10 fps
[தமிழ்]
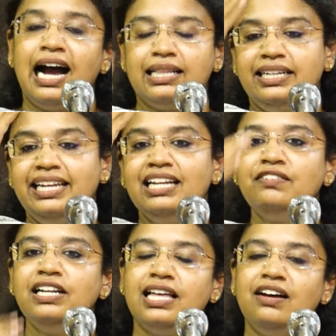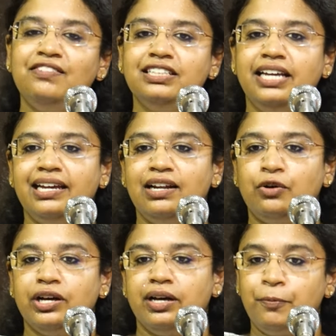அந்த நிலவில் தான் வந்து
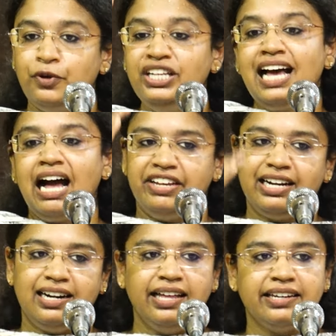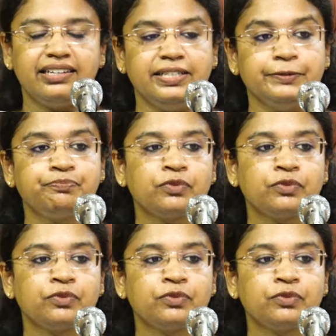எங்களோட புனித ஆவிகள்லாம் இருக்குது